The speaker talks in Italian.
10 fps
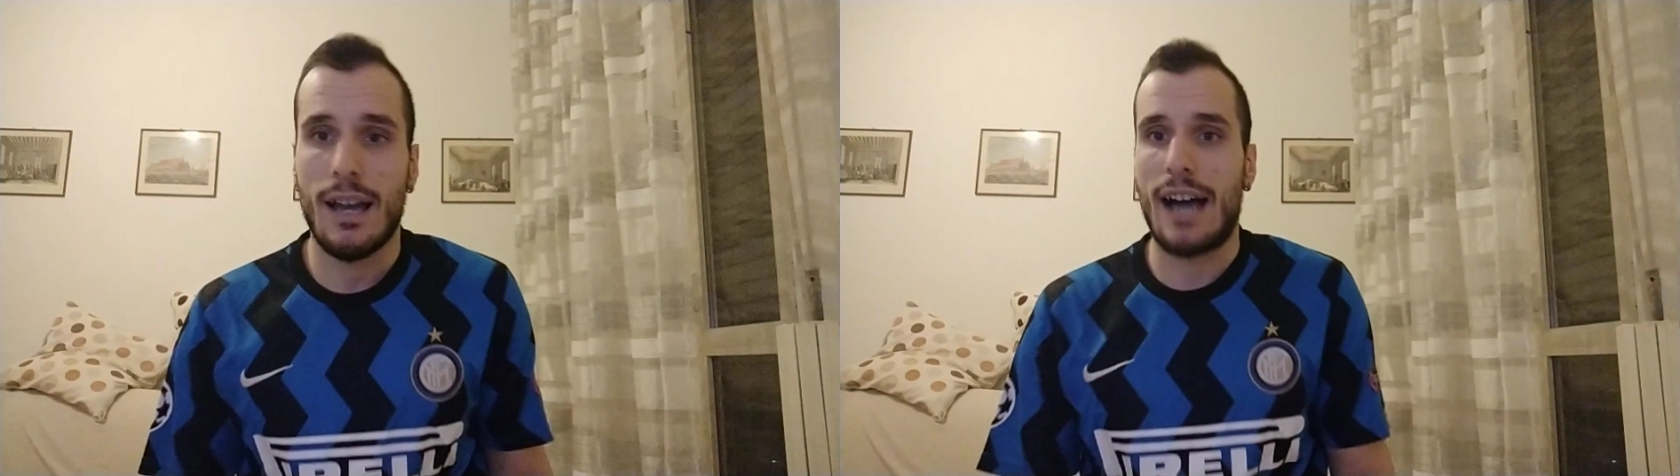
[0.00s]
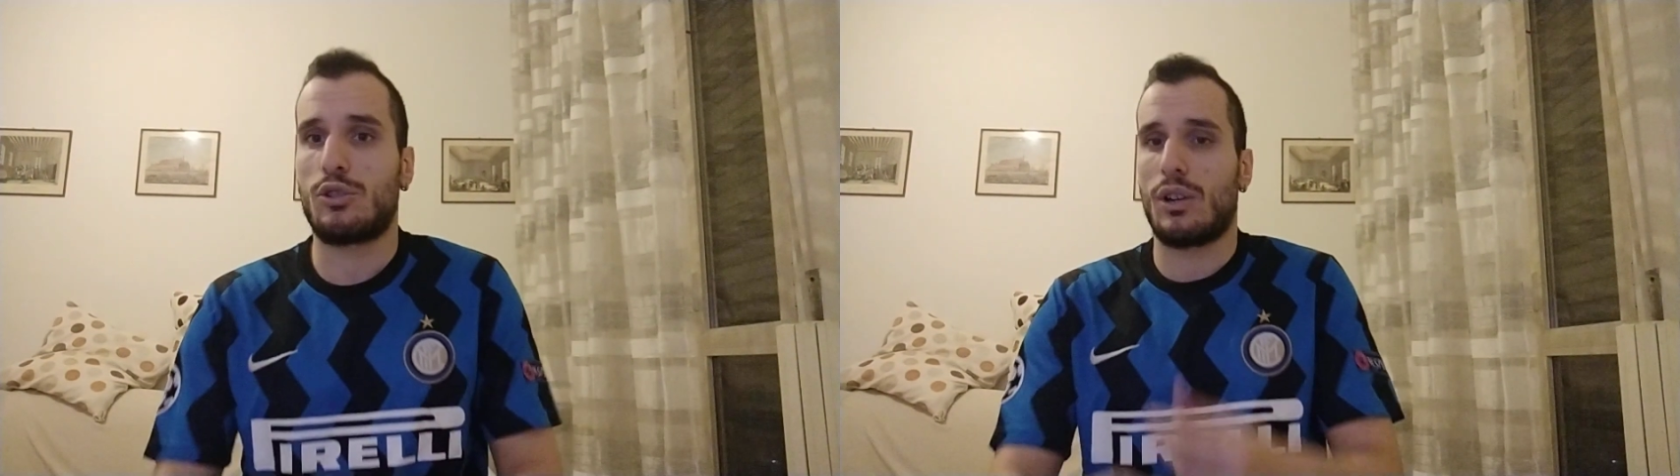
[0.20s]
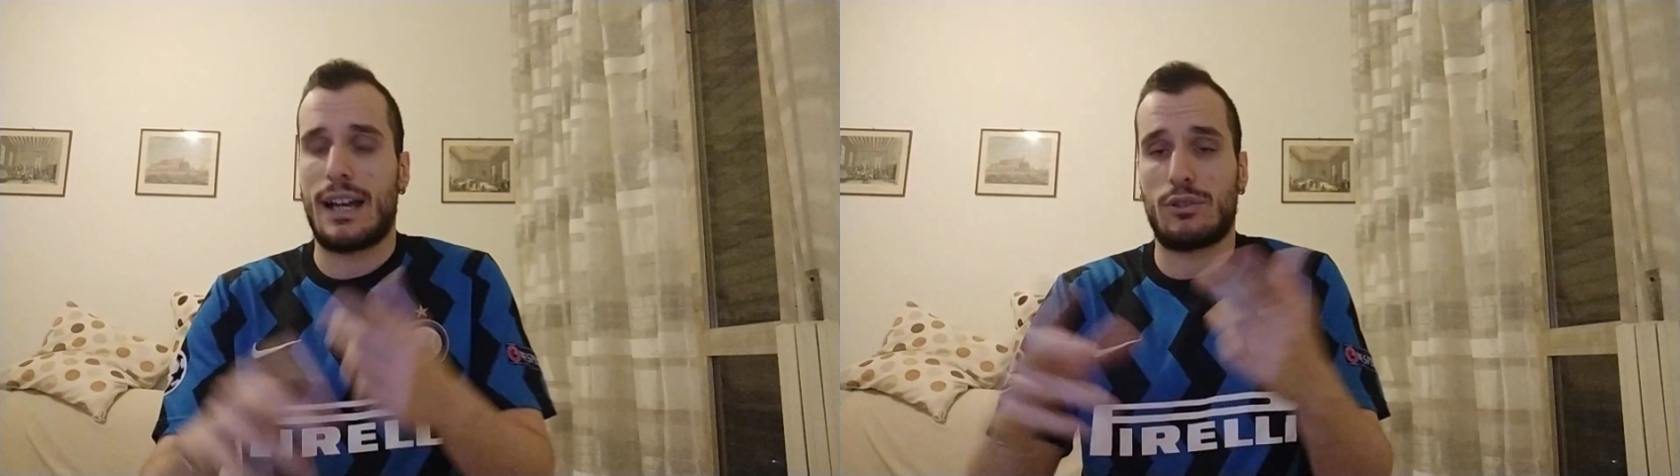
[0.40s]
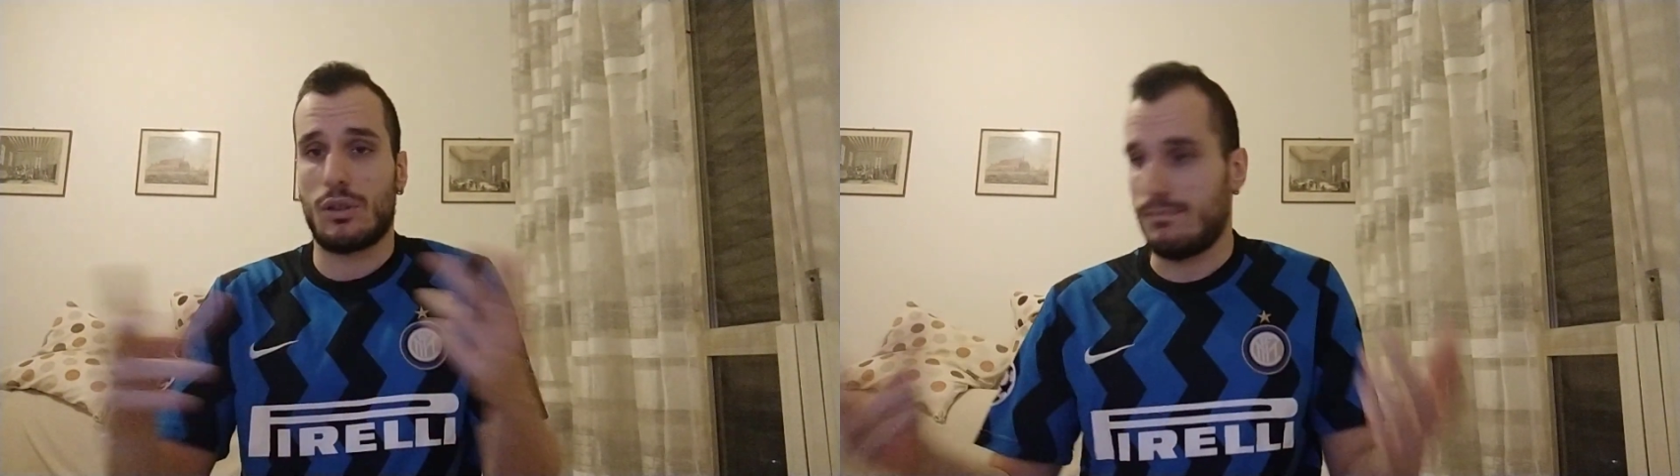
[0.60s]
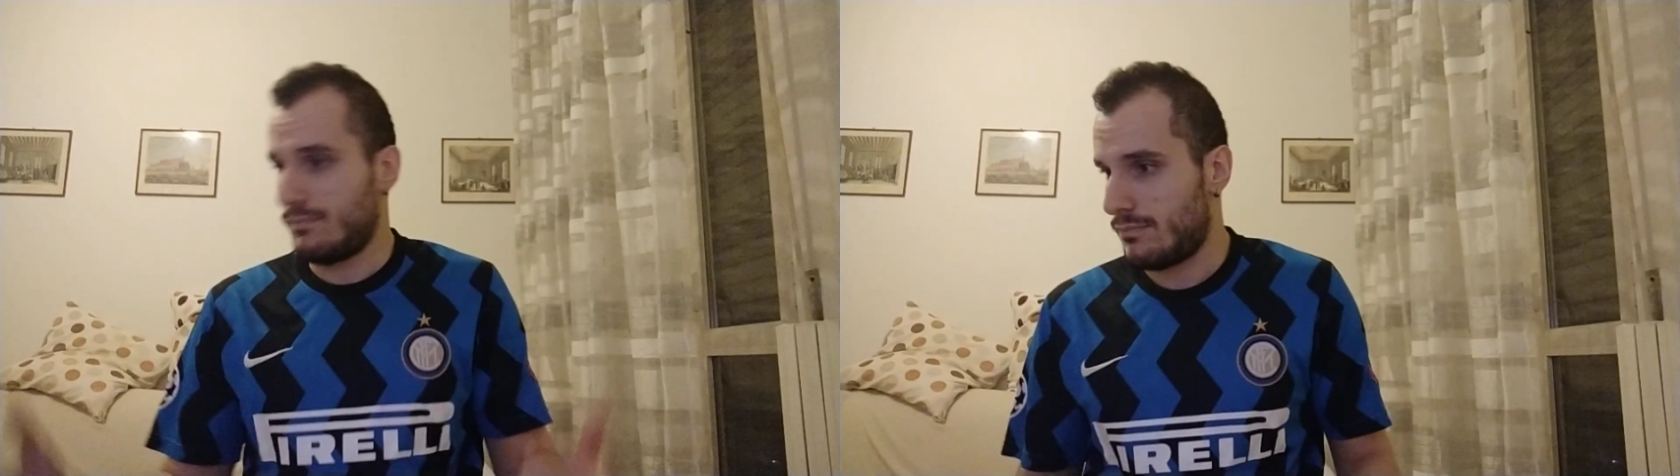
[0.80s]
Ha
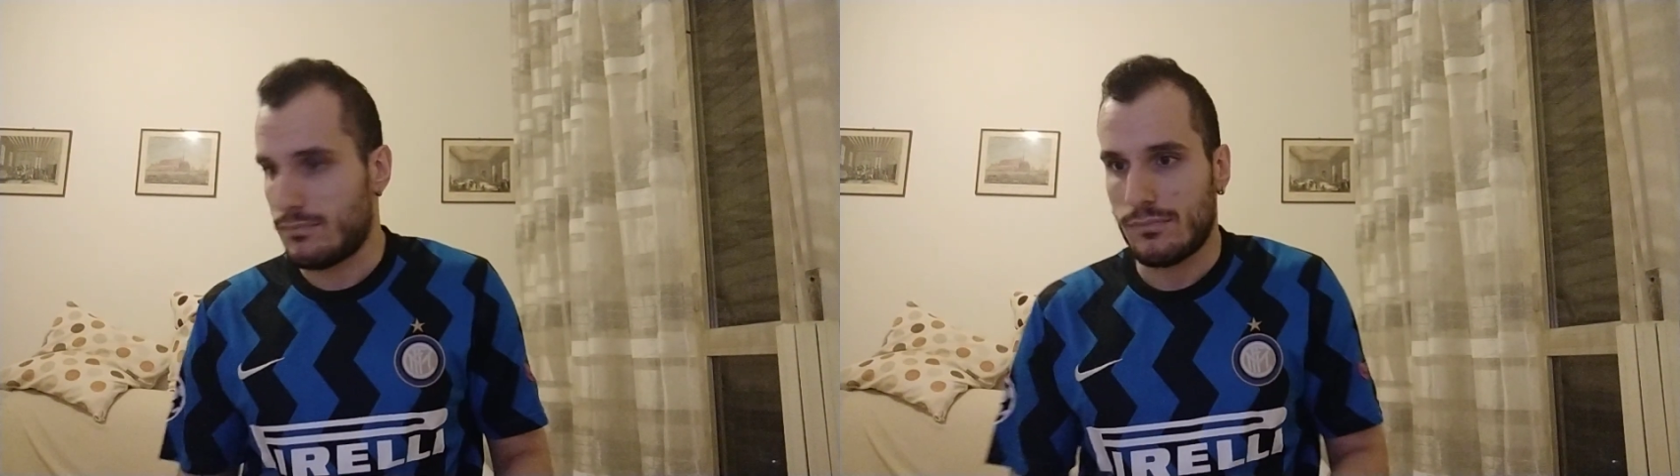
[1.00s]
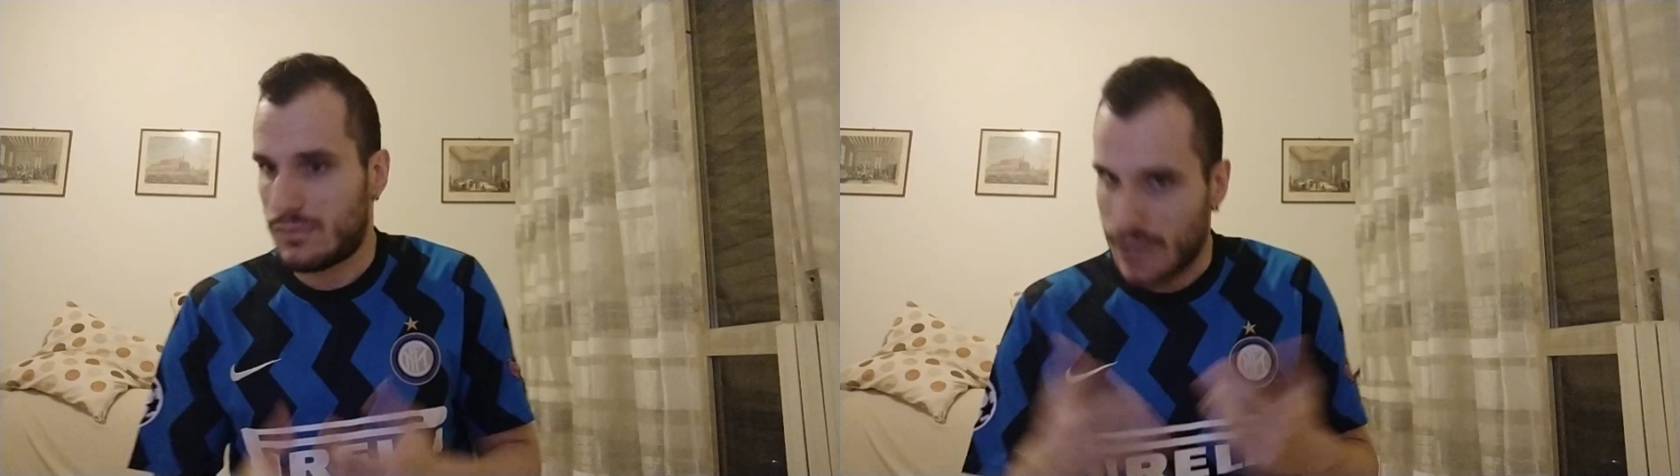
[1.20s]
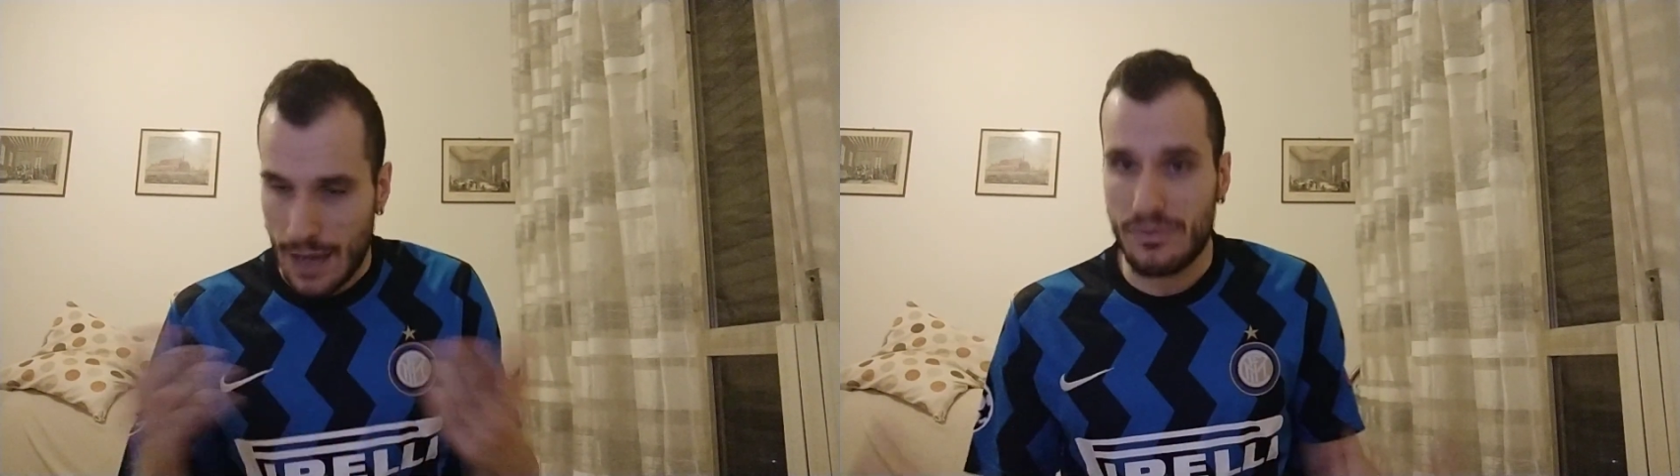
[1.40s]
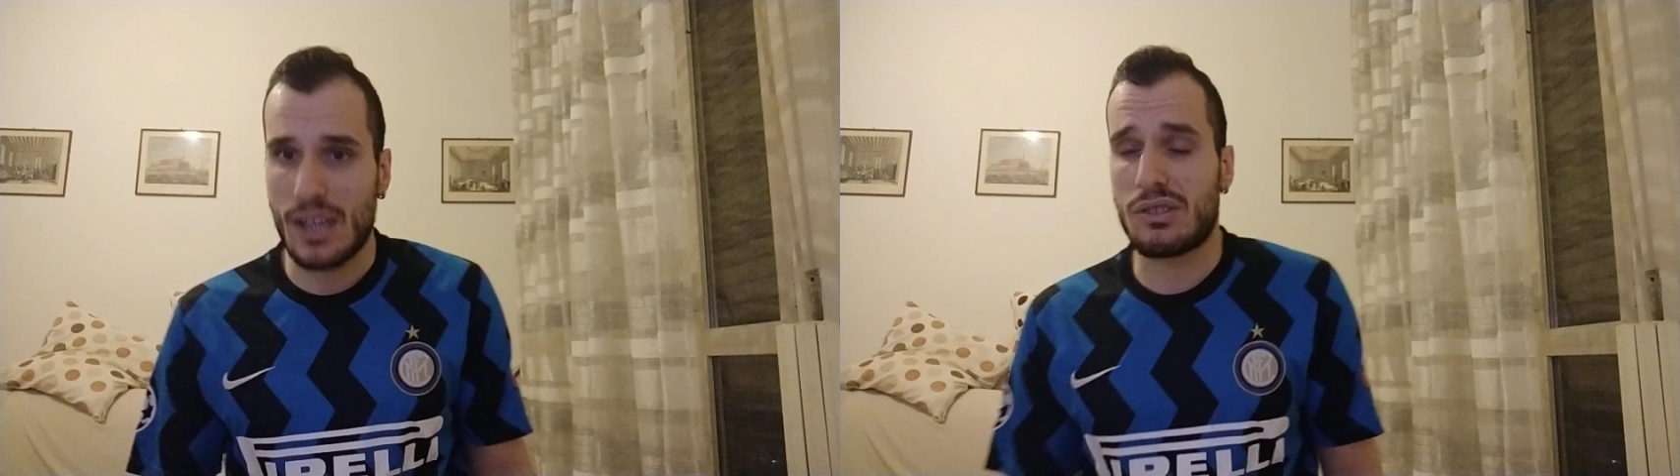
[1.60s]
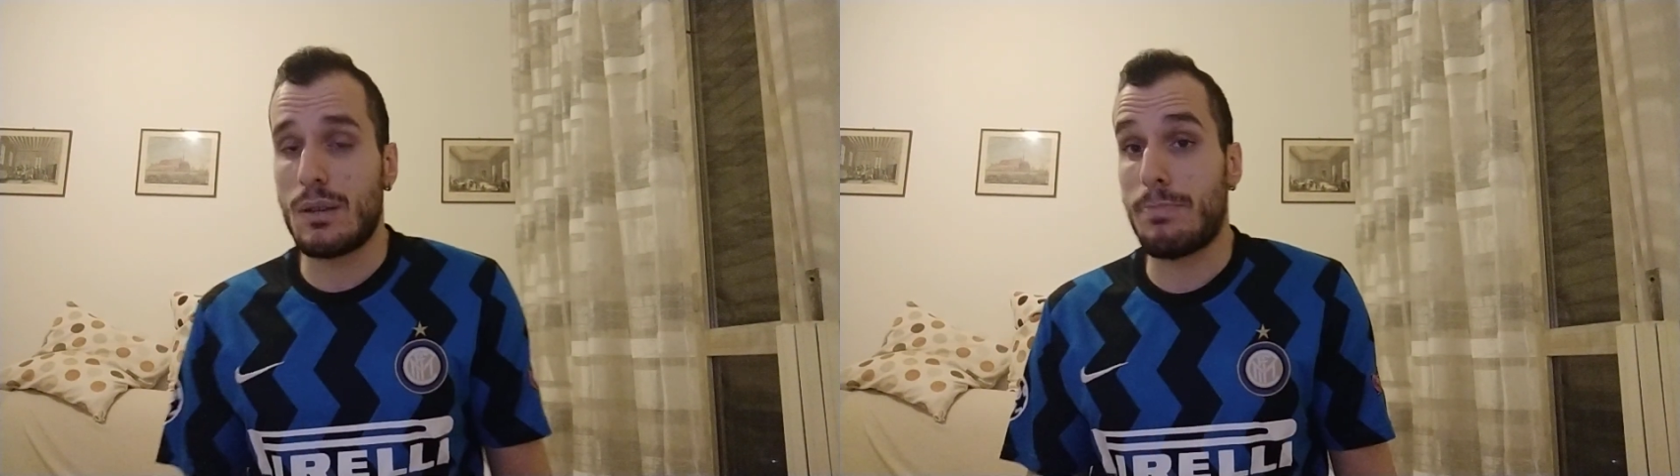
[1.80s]
toccato
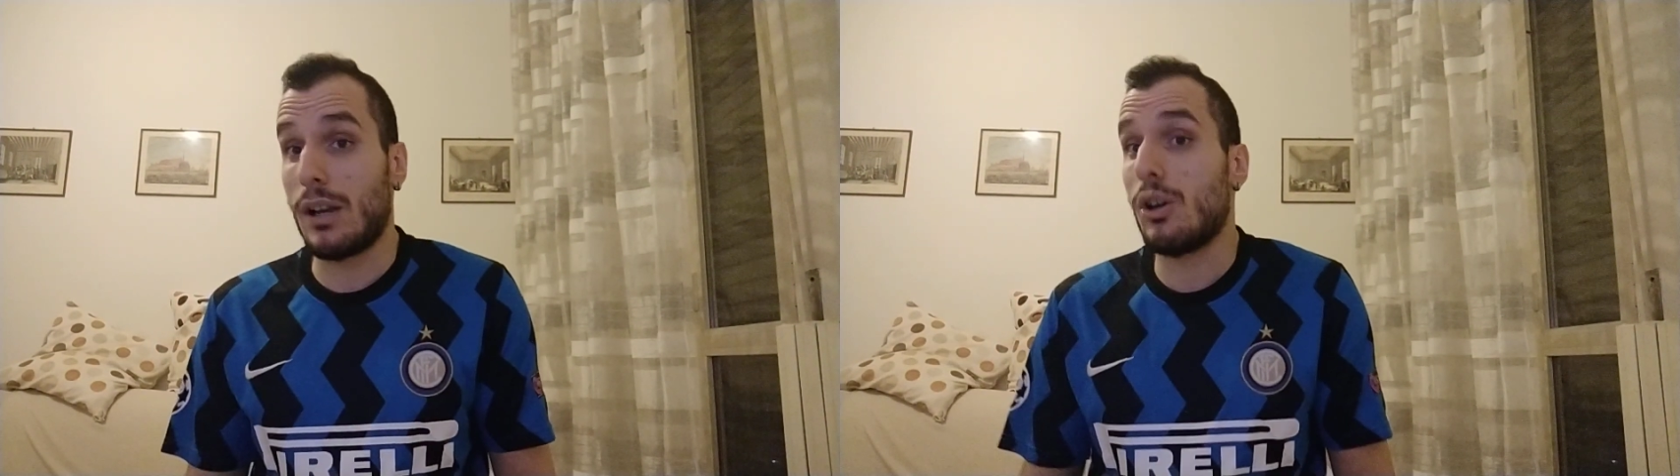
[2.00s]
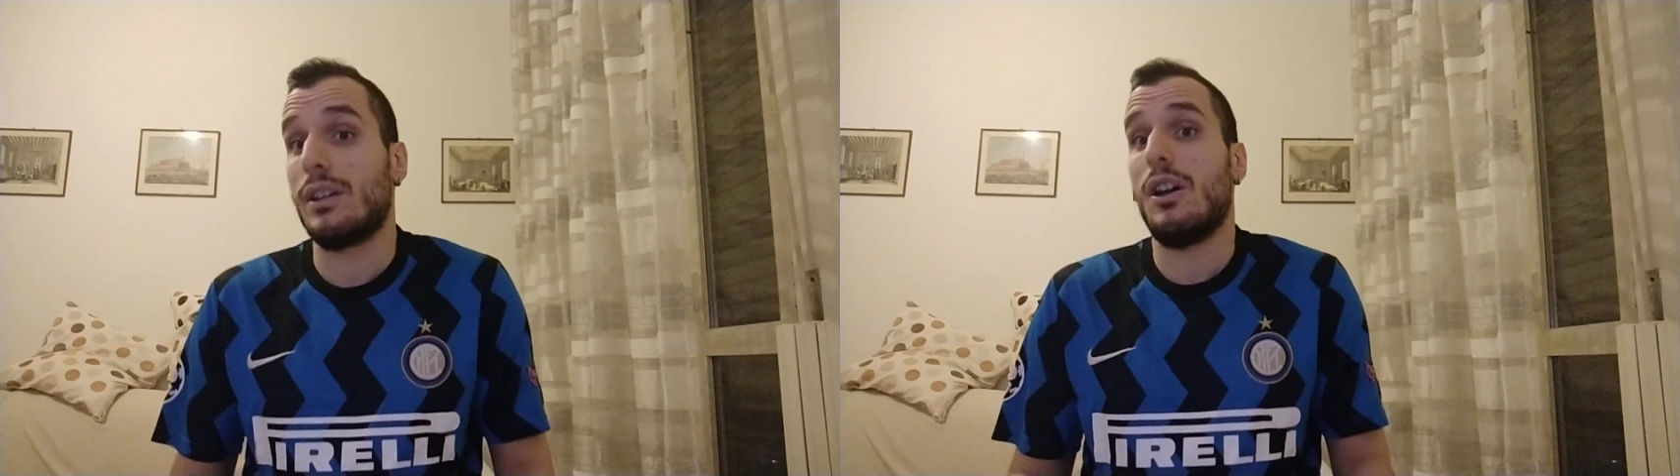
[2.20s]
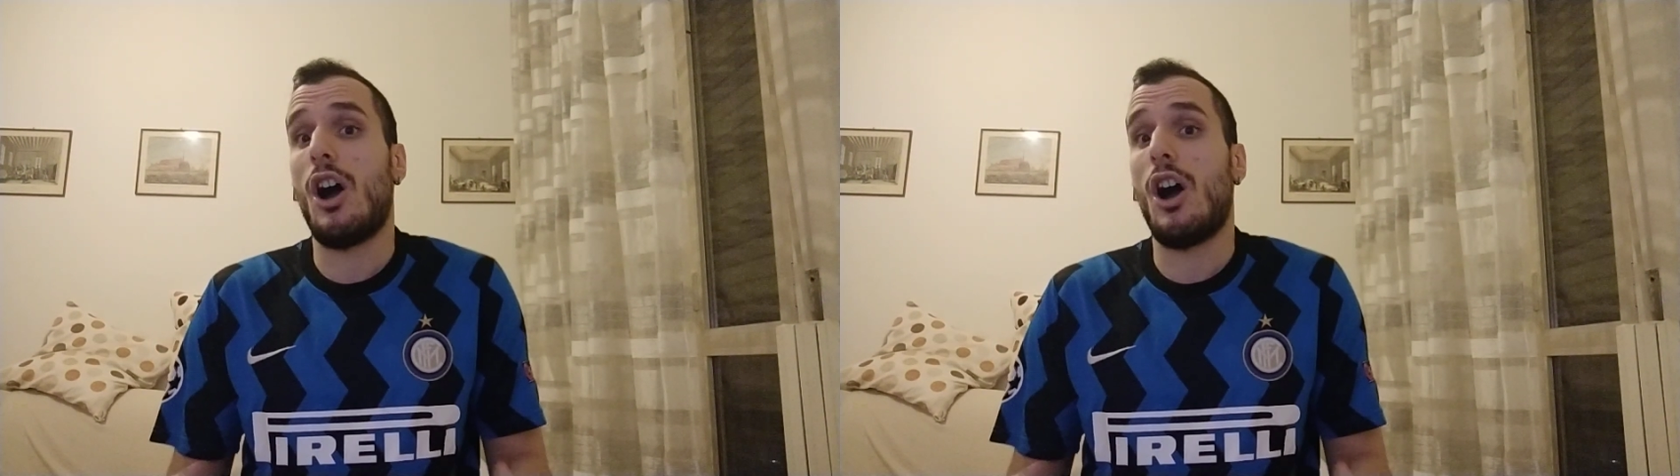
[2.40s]
tantissimi palloni.